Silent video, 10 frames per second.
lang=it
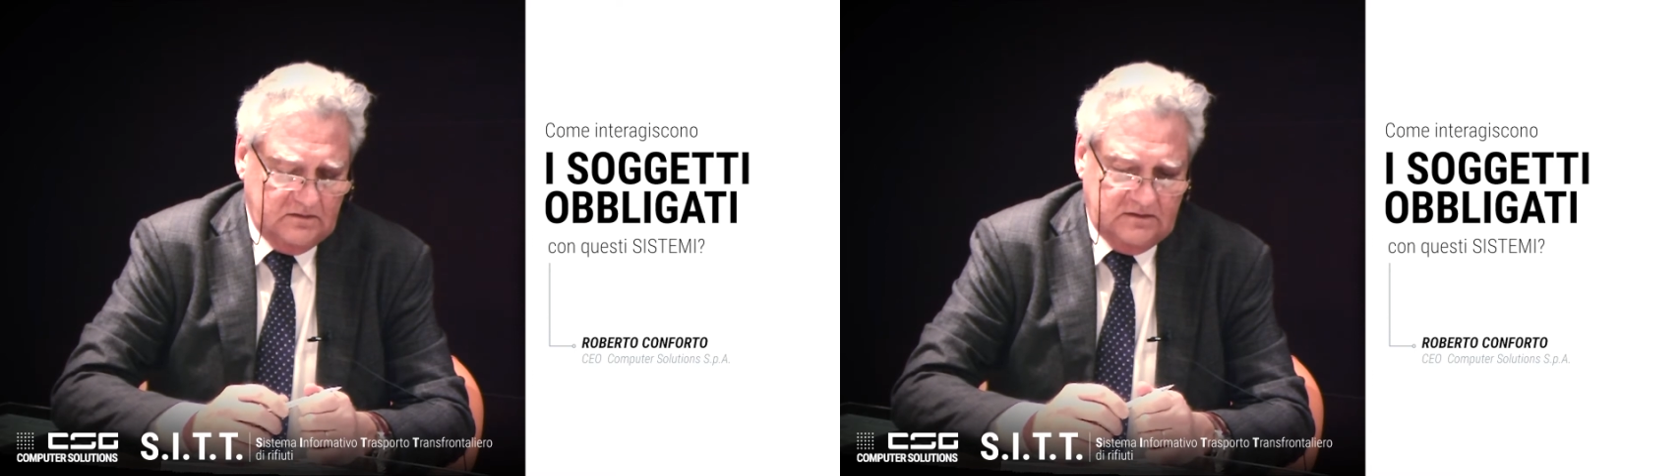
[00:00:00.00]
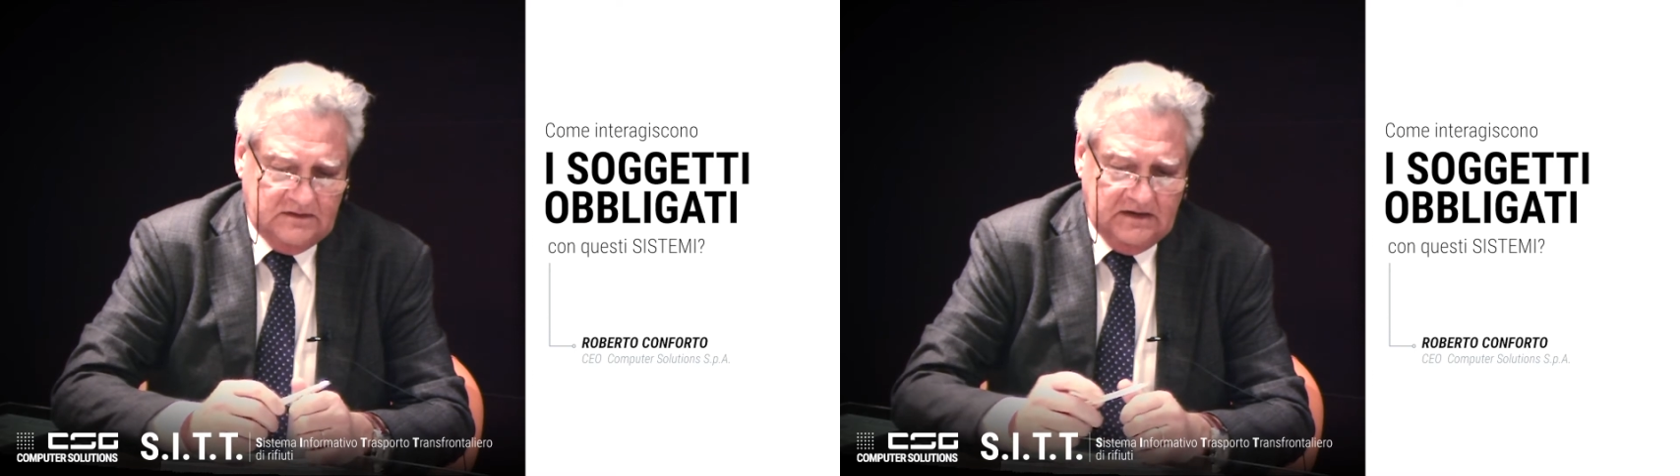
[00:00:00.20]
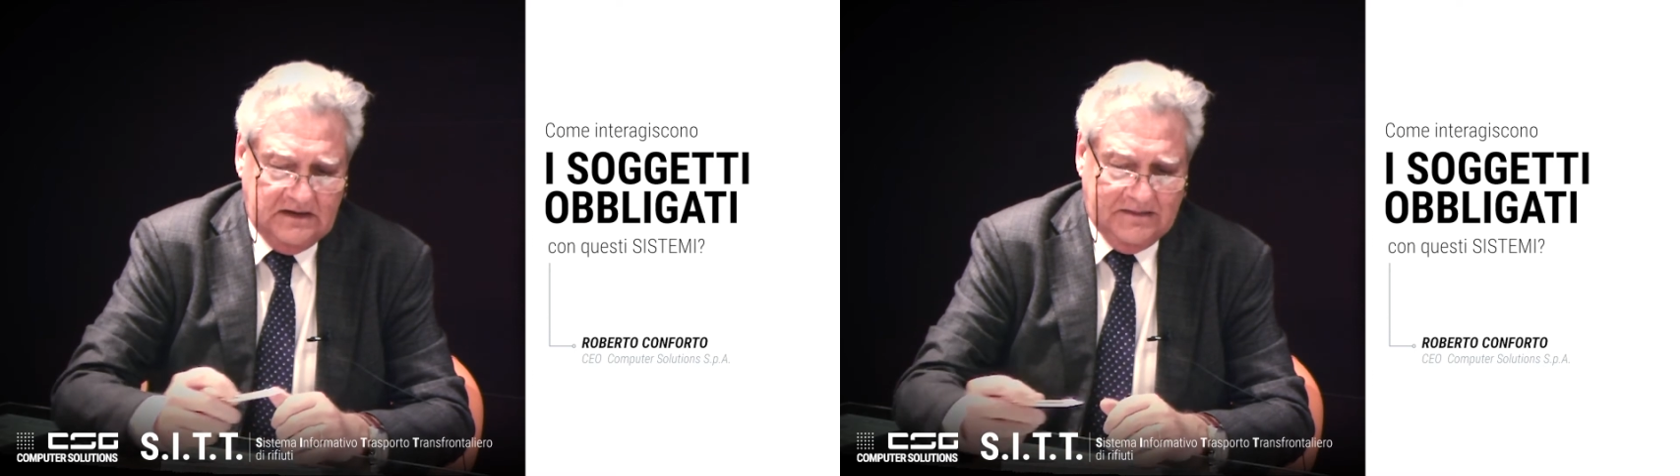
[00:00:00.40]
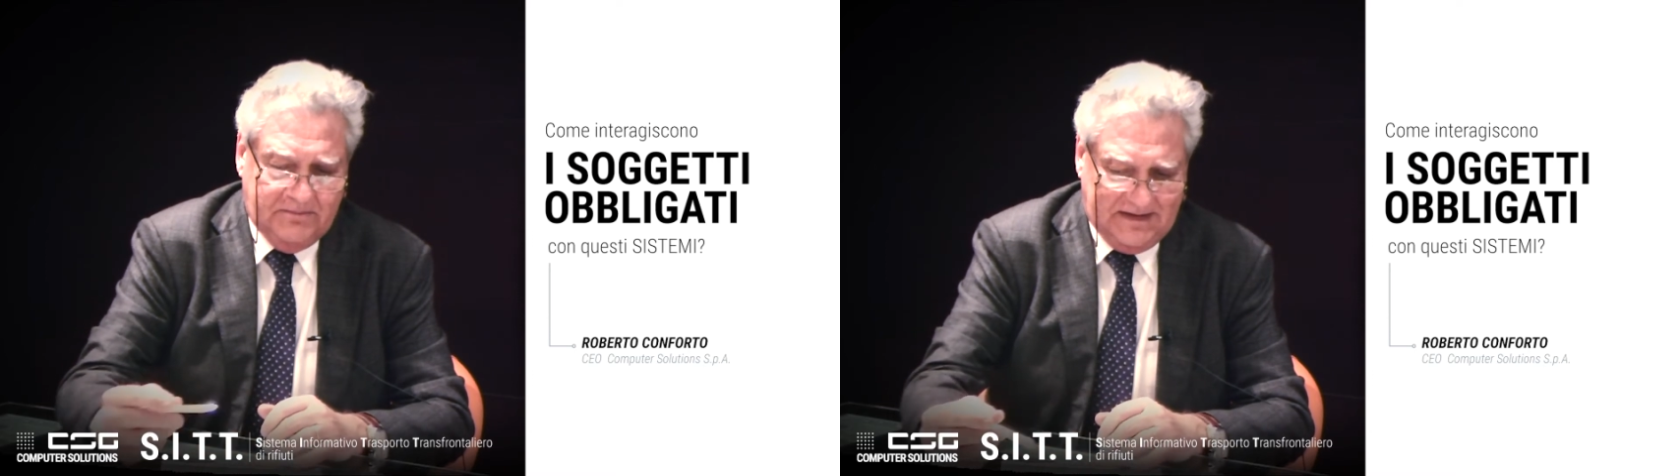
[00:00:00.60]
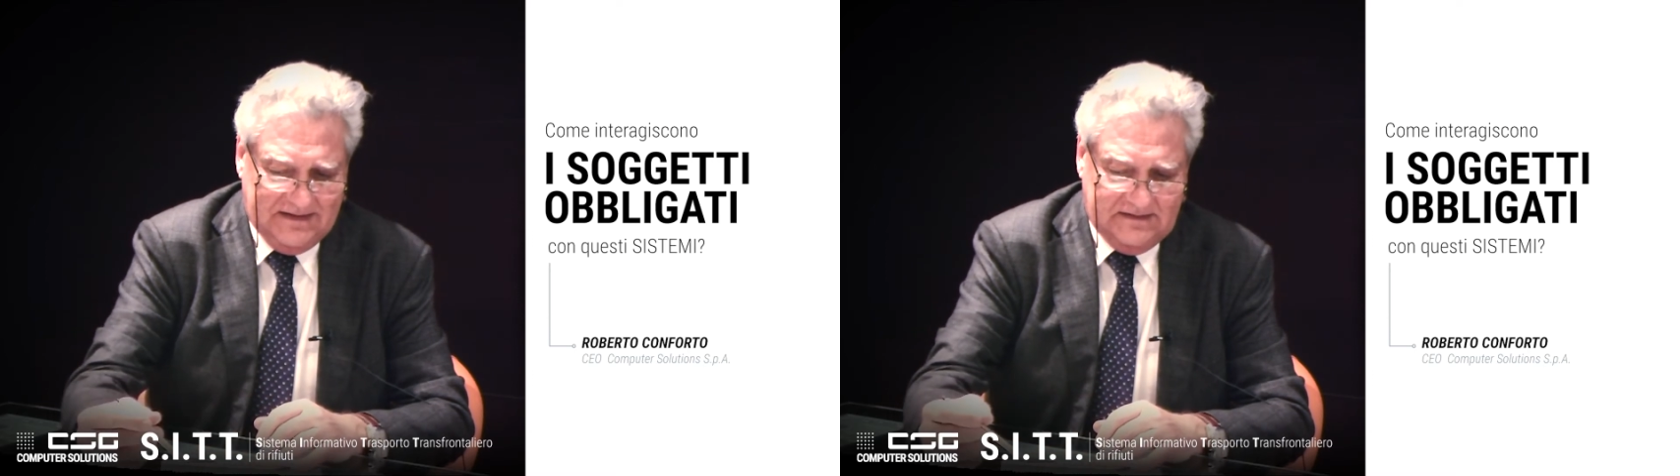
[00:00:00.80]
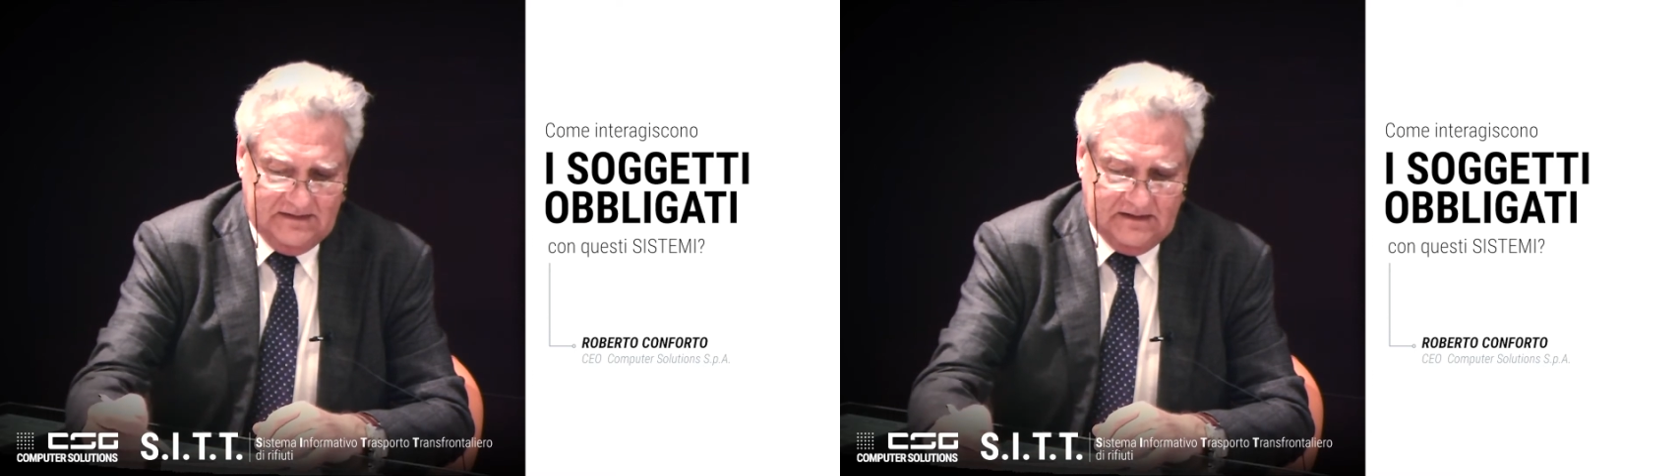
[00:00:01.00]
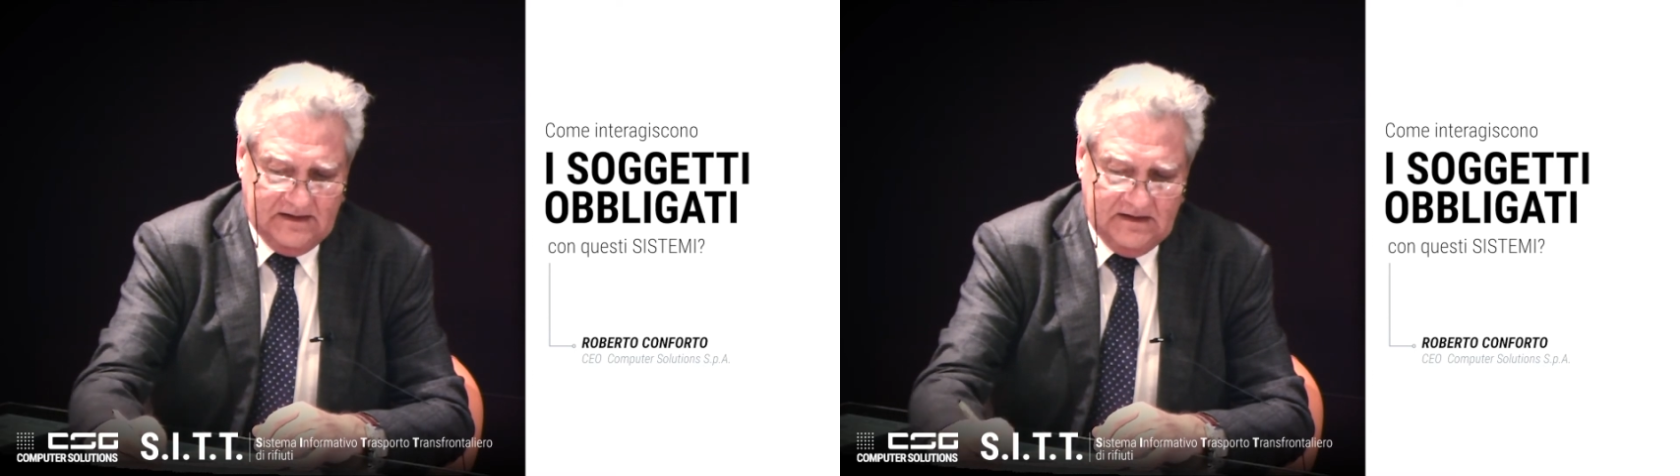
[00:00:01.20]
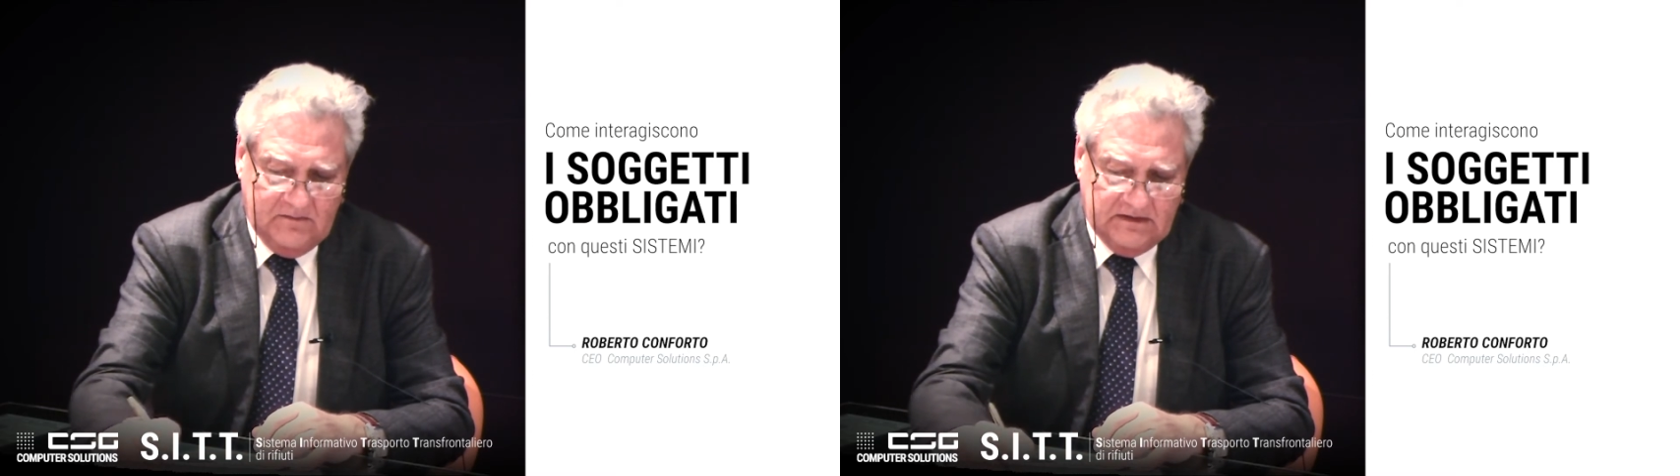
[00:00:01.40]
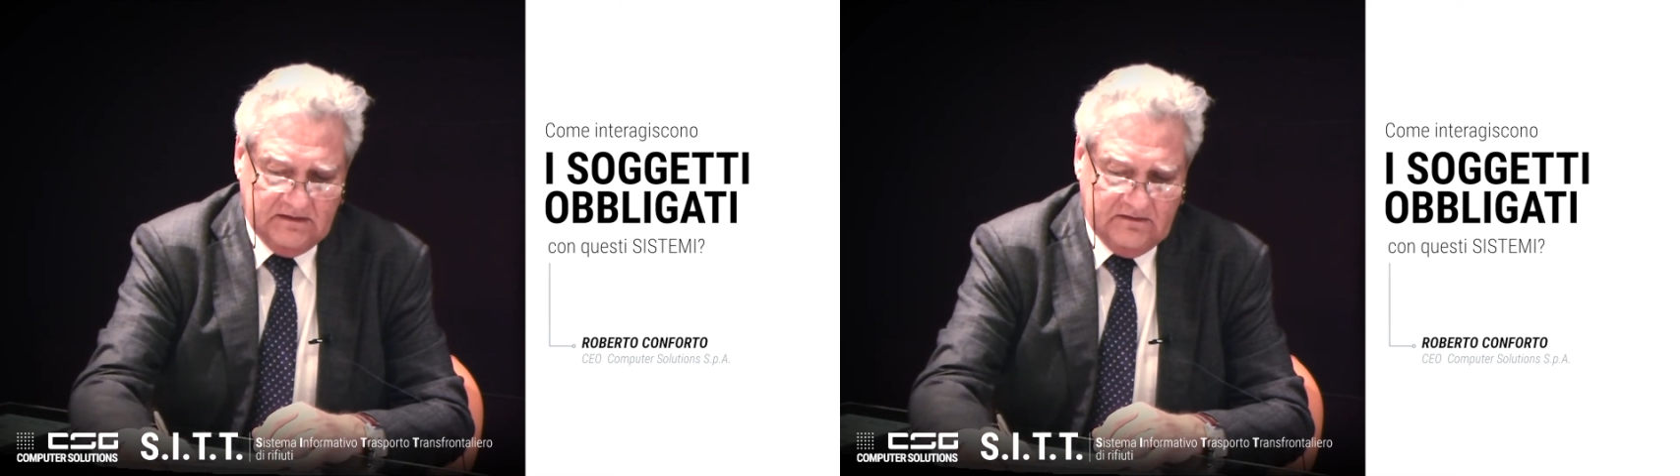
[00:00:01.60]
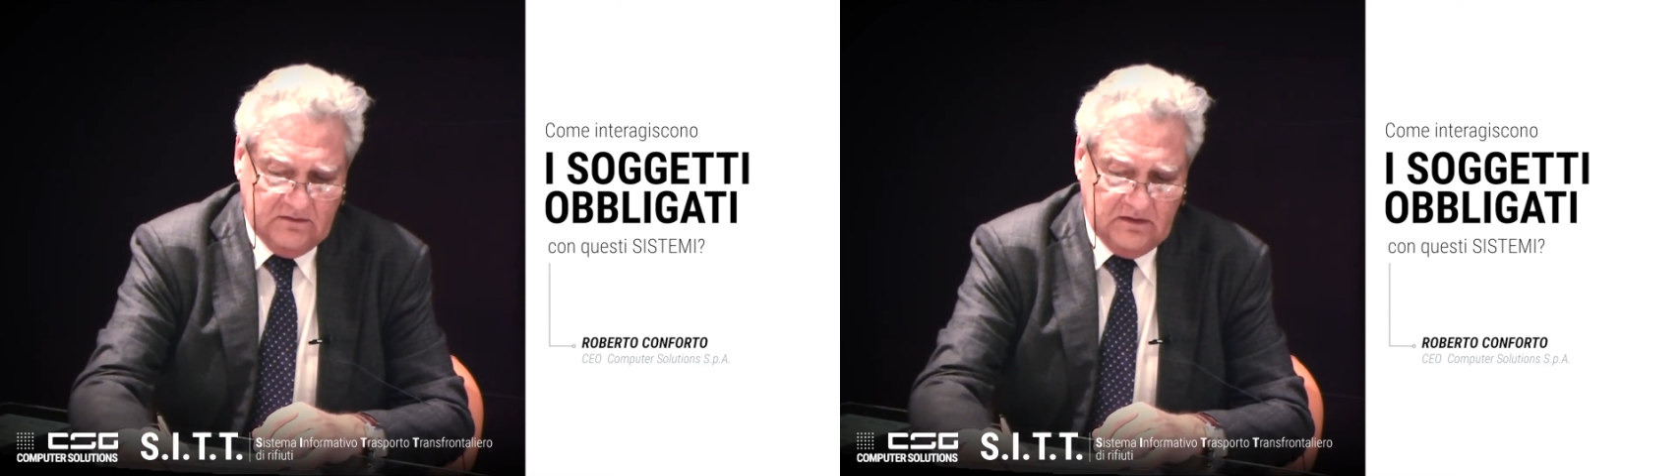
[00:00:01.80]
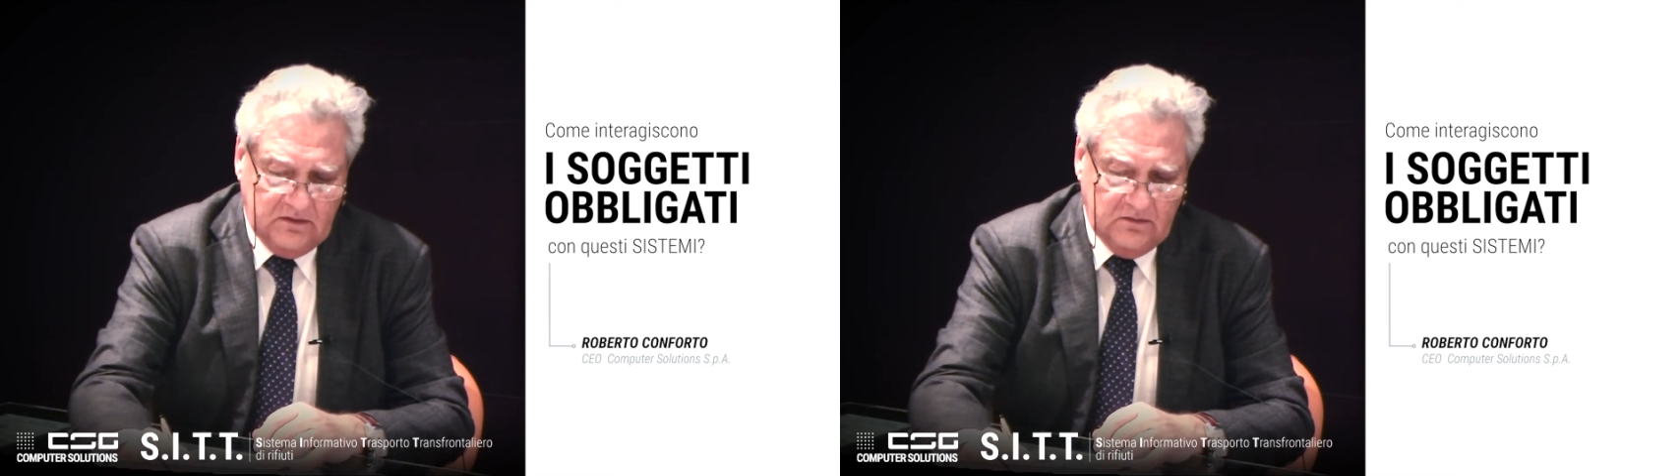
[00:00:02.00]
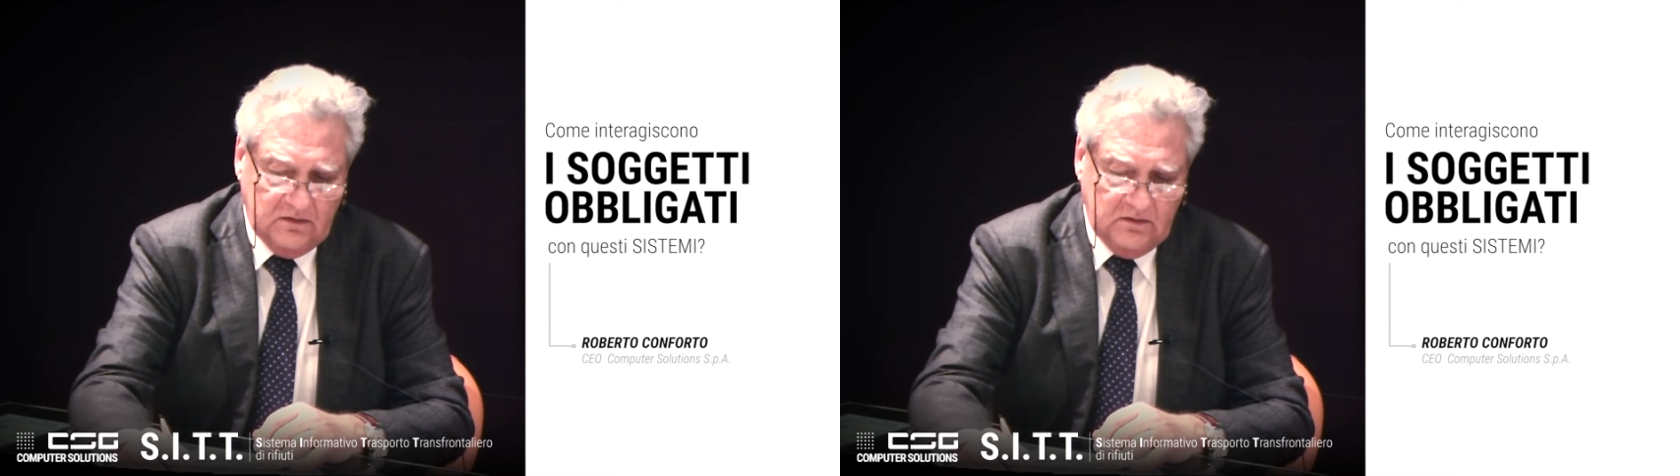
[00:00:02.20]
della pratica è l'emanazione di due,